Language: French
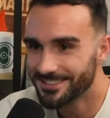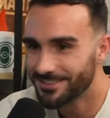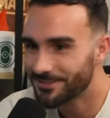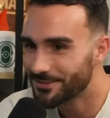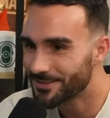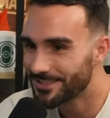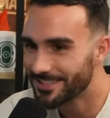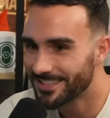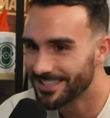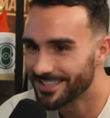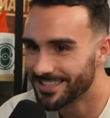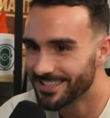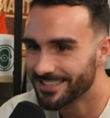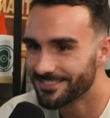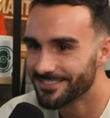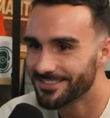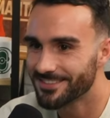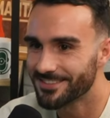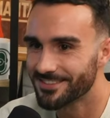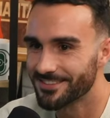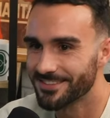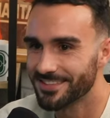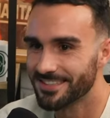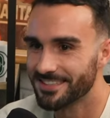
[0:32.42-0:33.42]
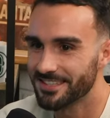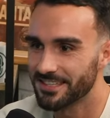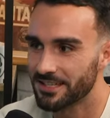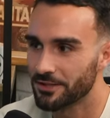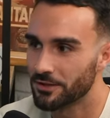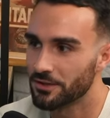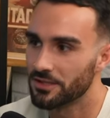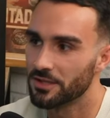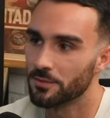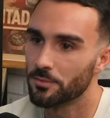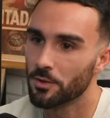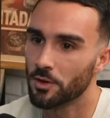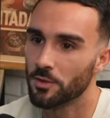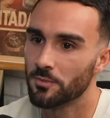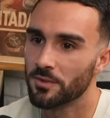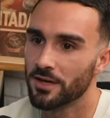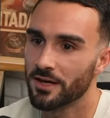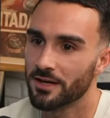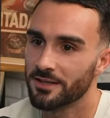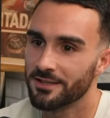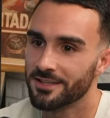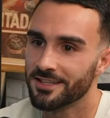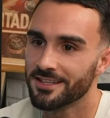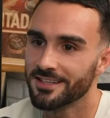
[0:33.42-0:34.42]
toute l'année parce qu'on était que des
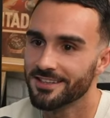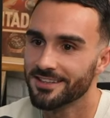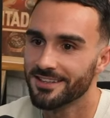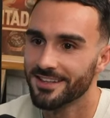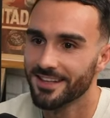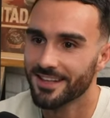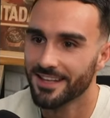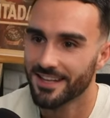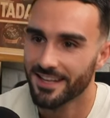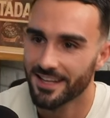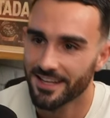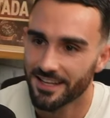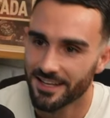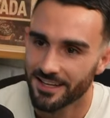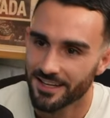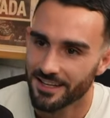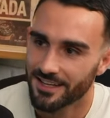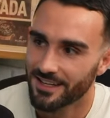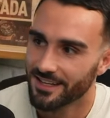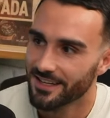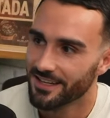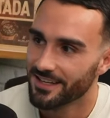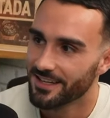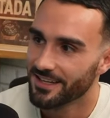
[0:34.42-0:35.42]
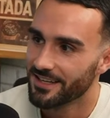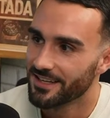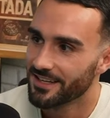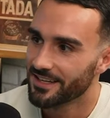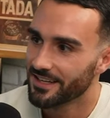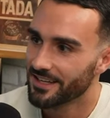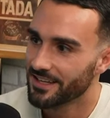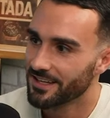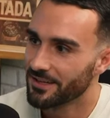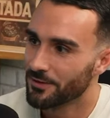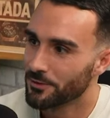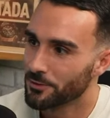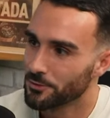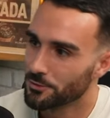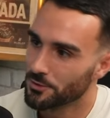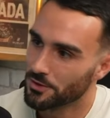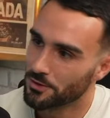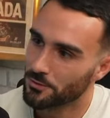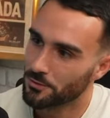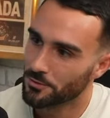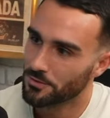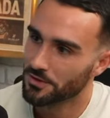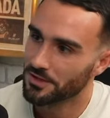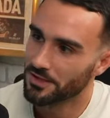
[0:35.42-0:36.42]
premières années. Ah ouais. Et on jouait
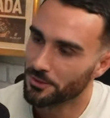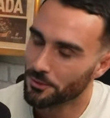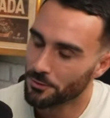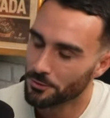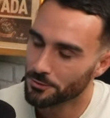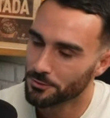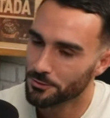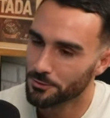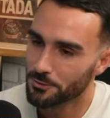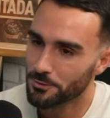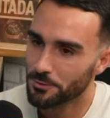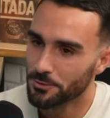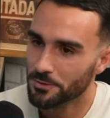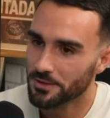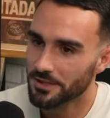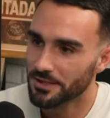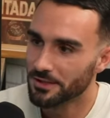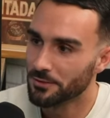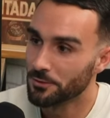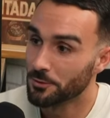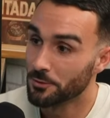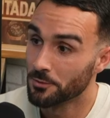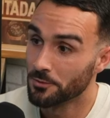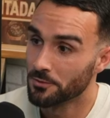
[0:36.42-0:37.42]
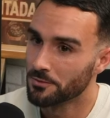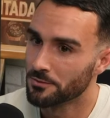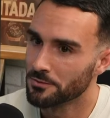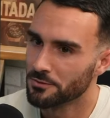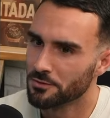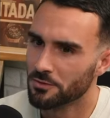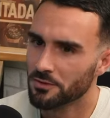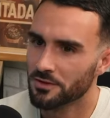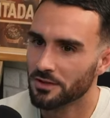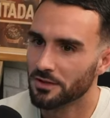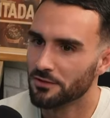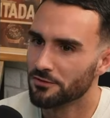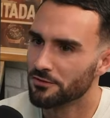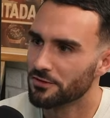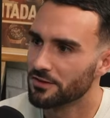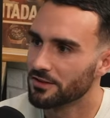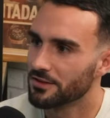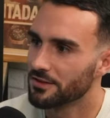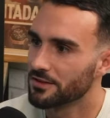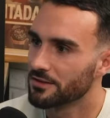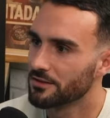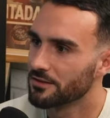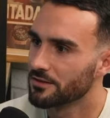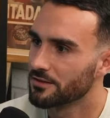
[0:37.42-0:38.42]
contre des grands du coup et on, je crois, a avez pu
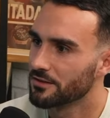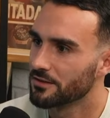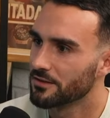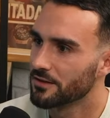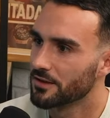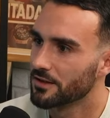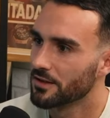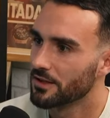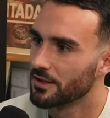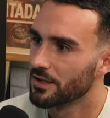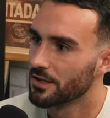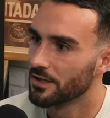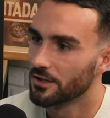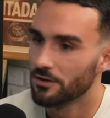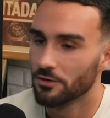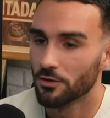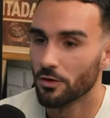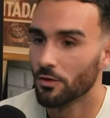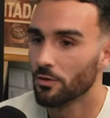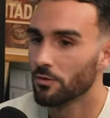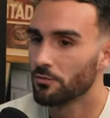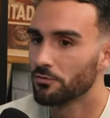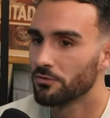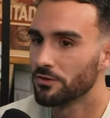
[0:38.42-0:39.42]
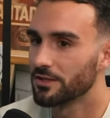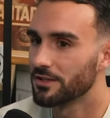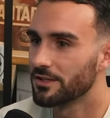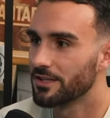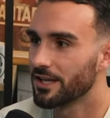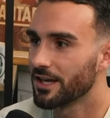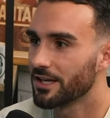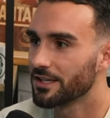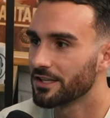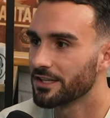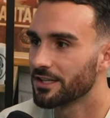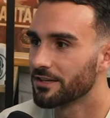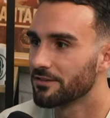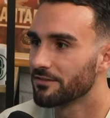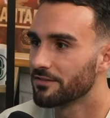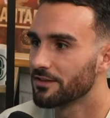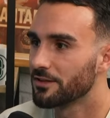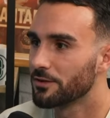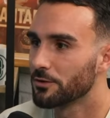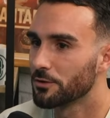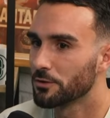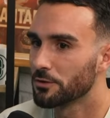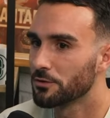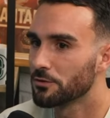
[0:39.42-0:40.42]
vous maintenir du coup. Non, on finit dernier
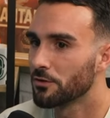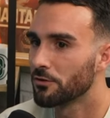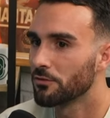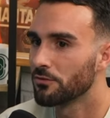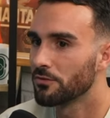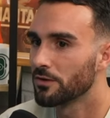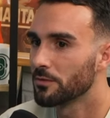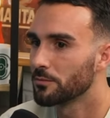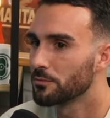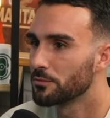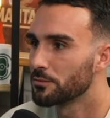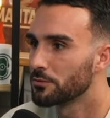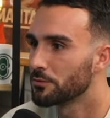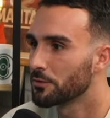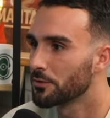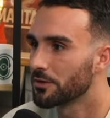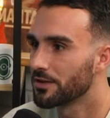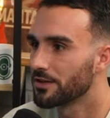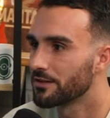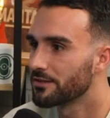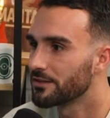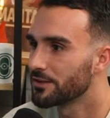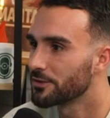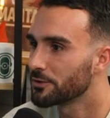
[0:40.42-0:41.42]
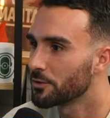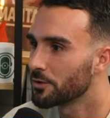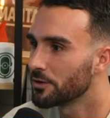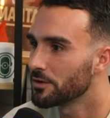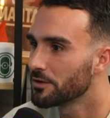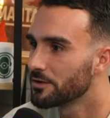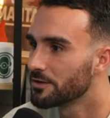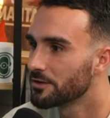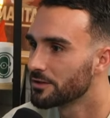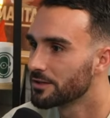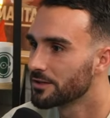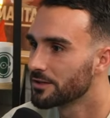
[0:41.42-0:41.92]
avec 120 euh, buts encaissés, je crois. Oh,